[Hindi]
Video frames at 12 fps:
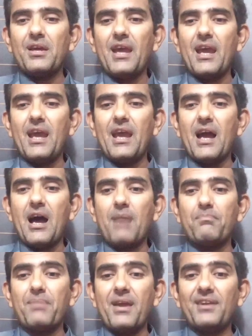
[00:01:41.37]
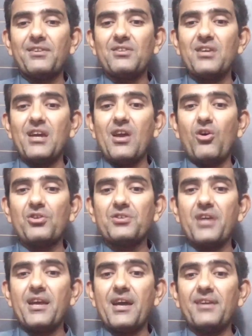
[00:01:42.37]
कि पीएसटी और
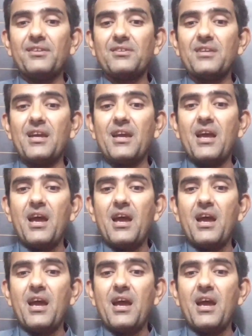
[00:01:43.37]
जेईएसटी